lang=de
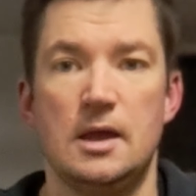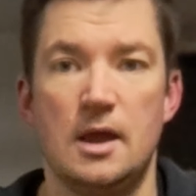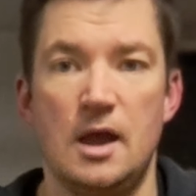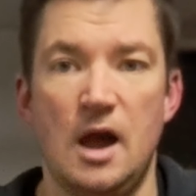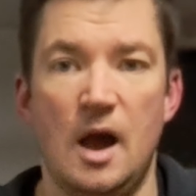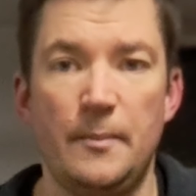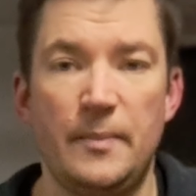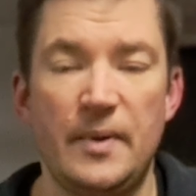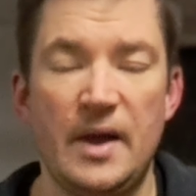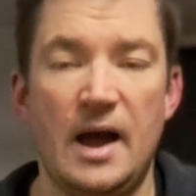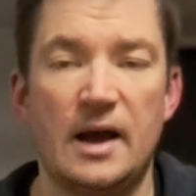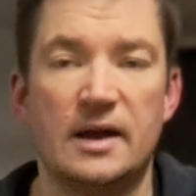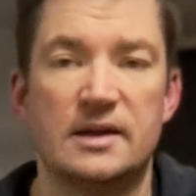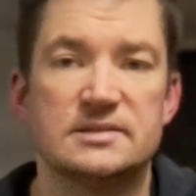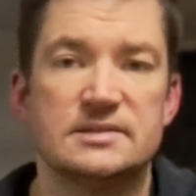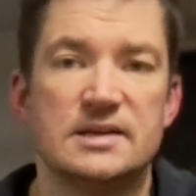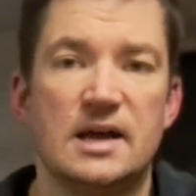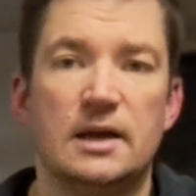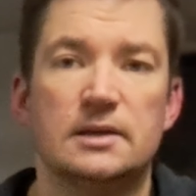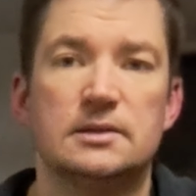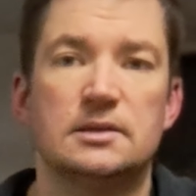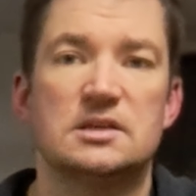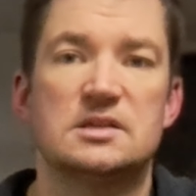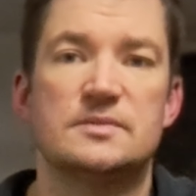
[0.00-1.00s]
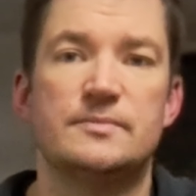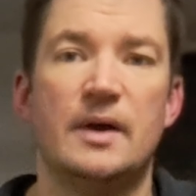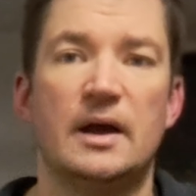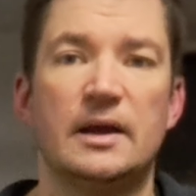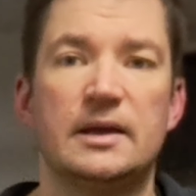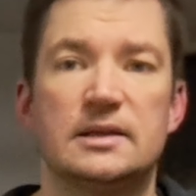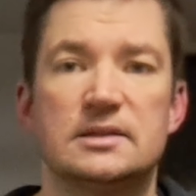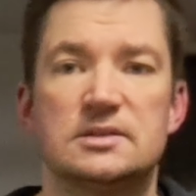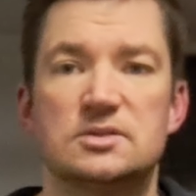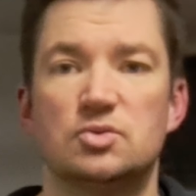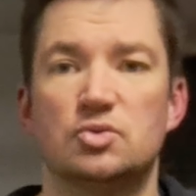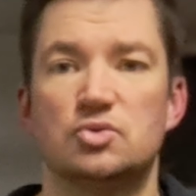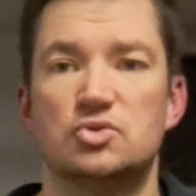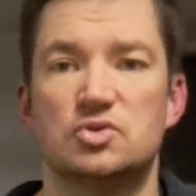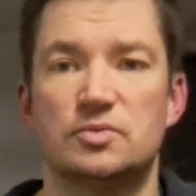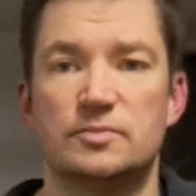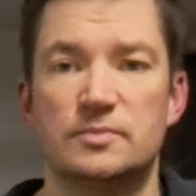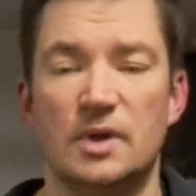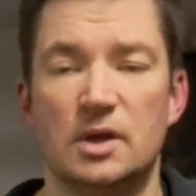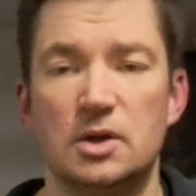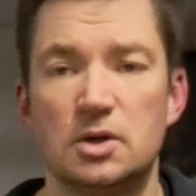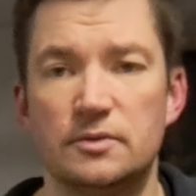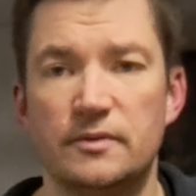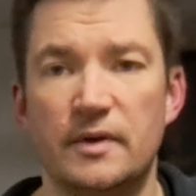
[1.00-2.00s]
Habe ja gesagt, ich mache jetzt so zum
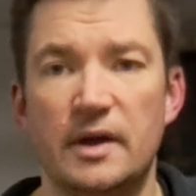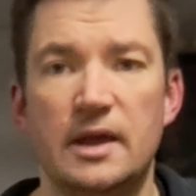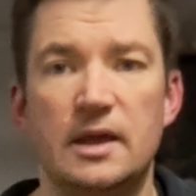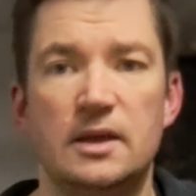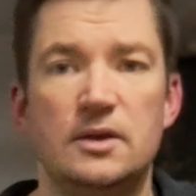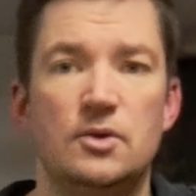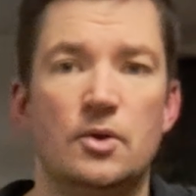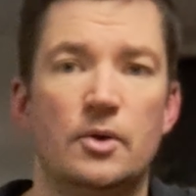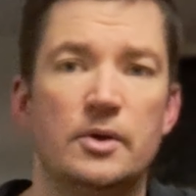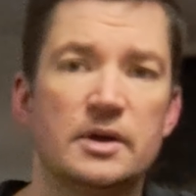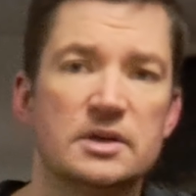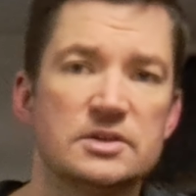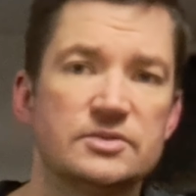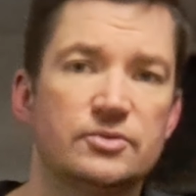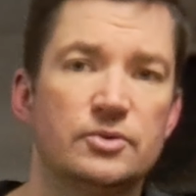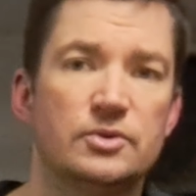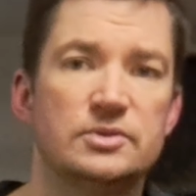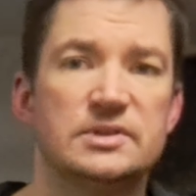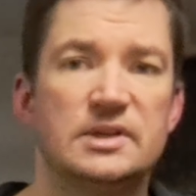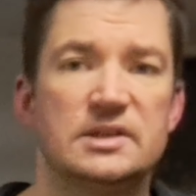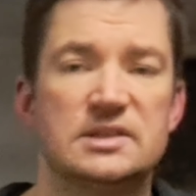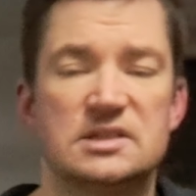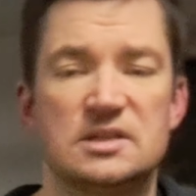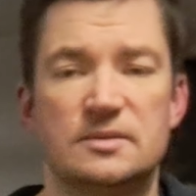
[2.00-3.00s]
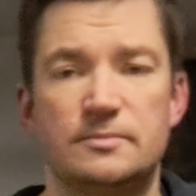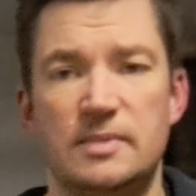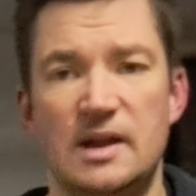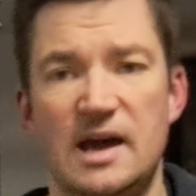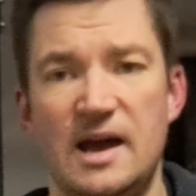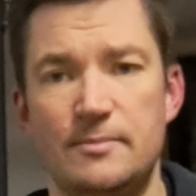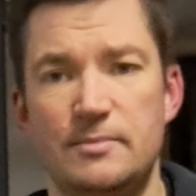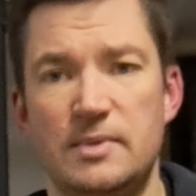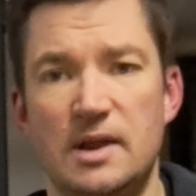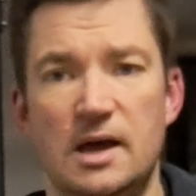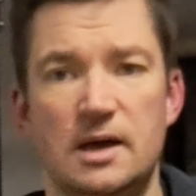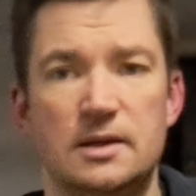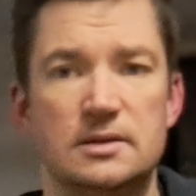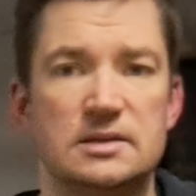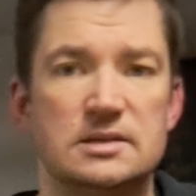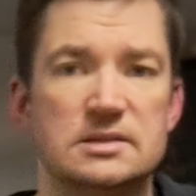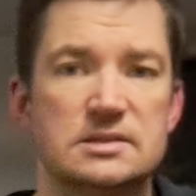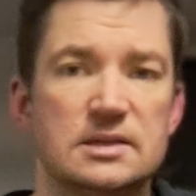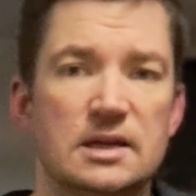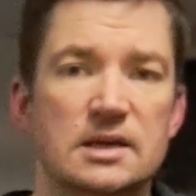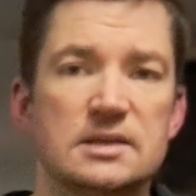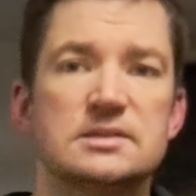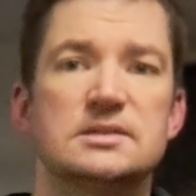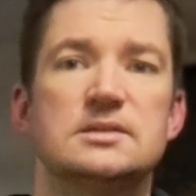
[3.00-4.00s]
Januar hin Neujahrsvorsätze, bla bla,
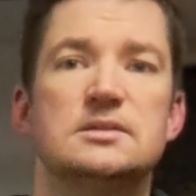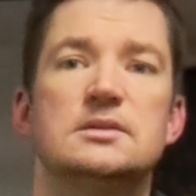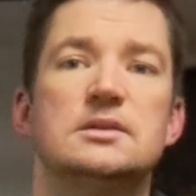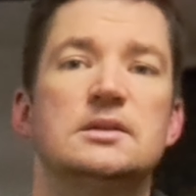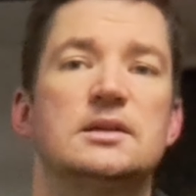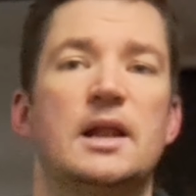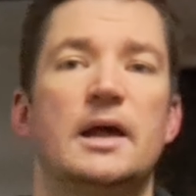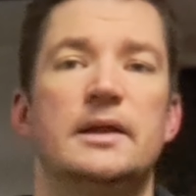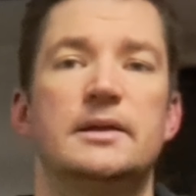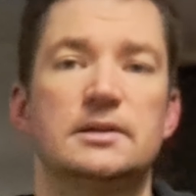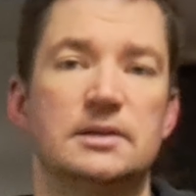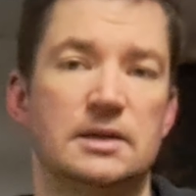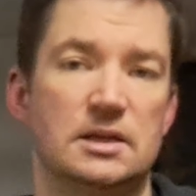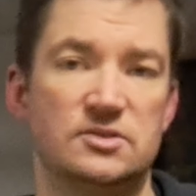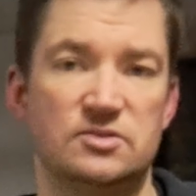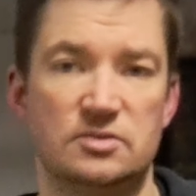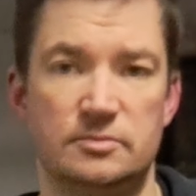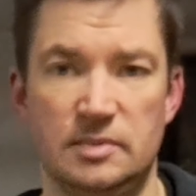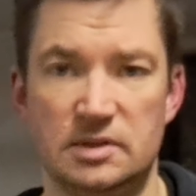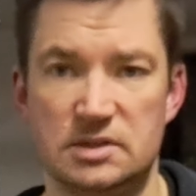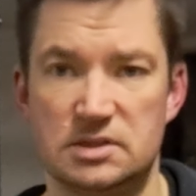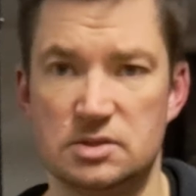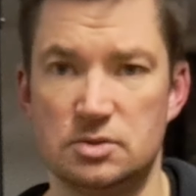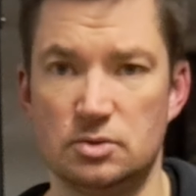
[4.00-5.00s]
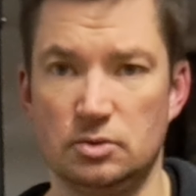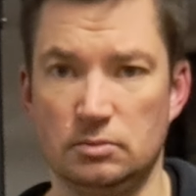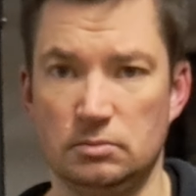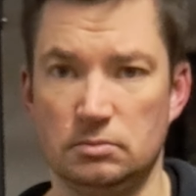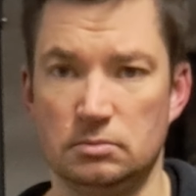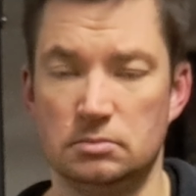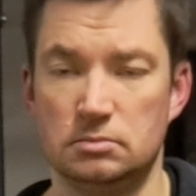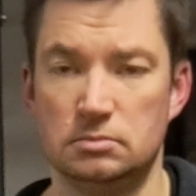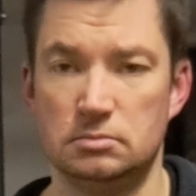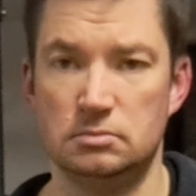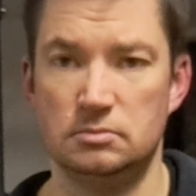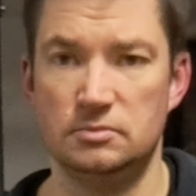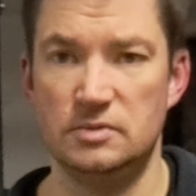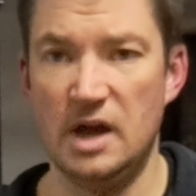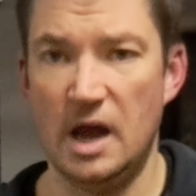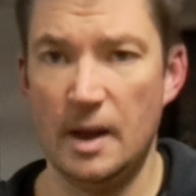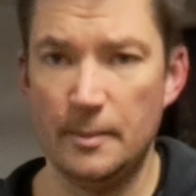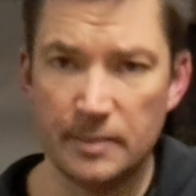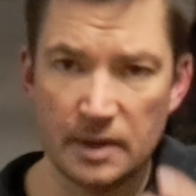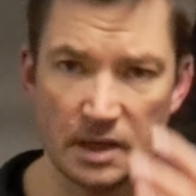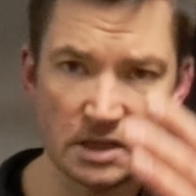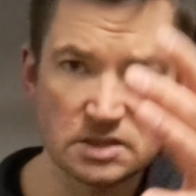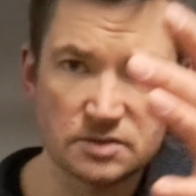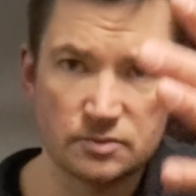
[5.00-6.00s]
dies, das, eine kleine Transformation. Wir
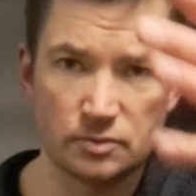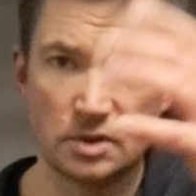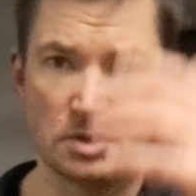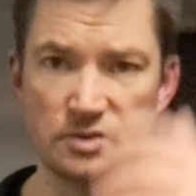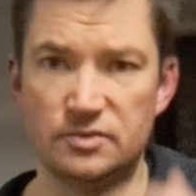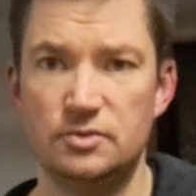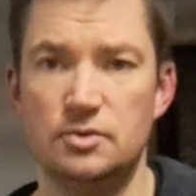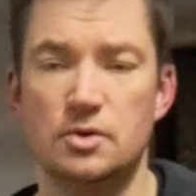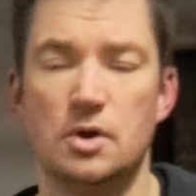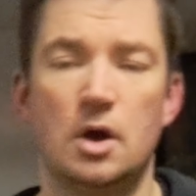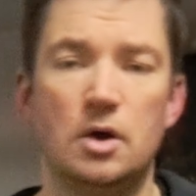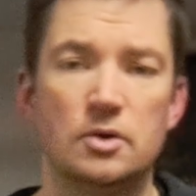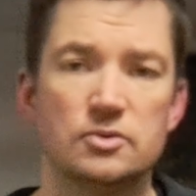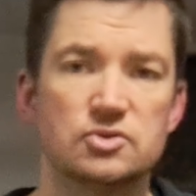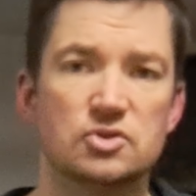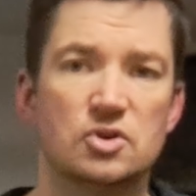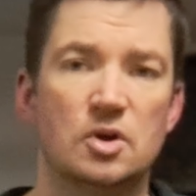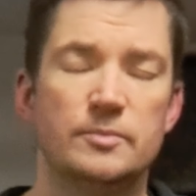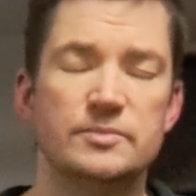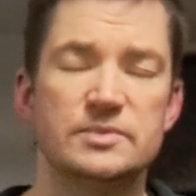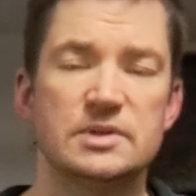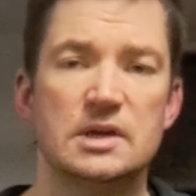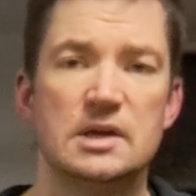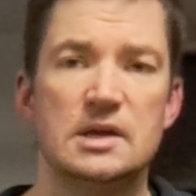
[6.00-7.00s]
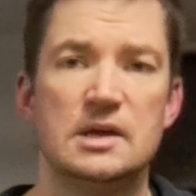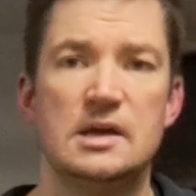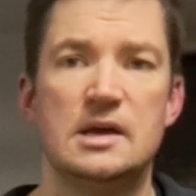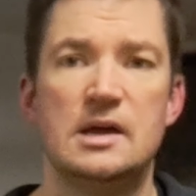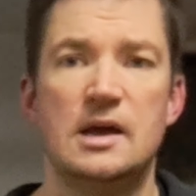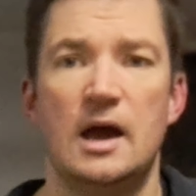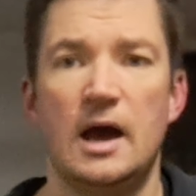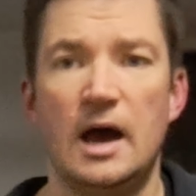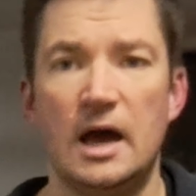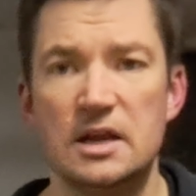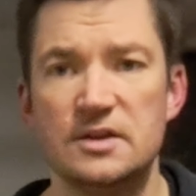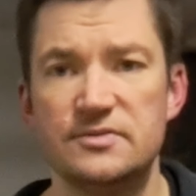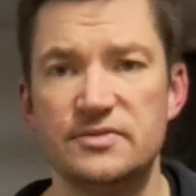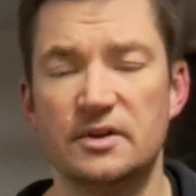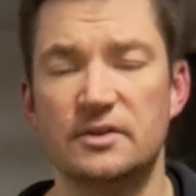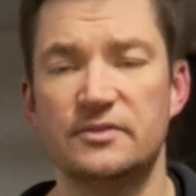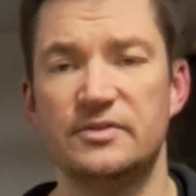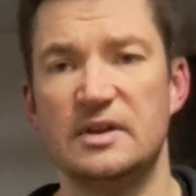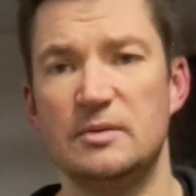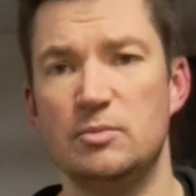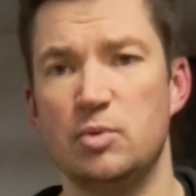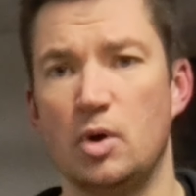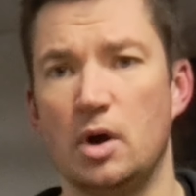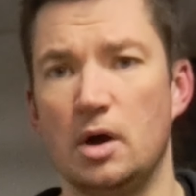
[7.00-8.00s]
haben jetzt, wo das Video rauskommt, Anfang
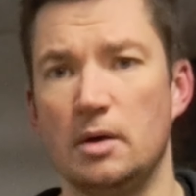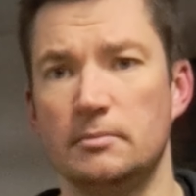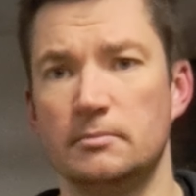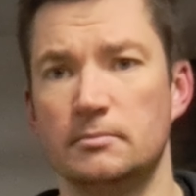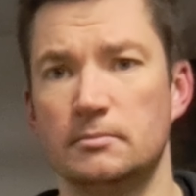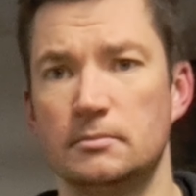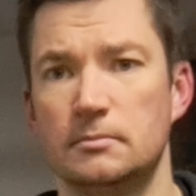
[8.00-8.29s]
Februar.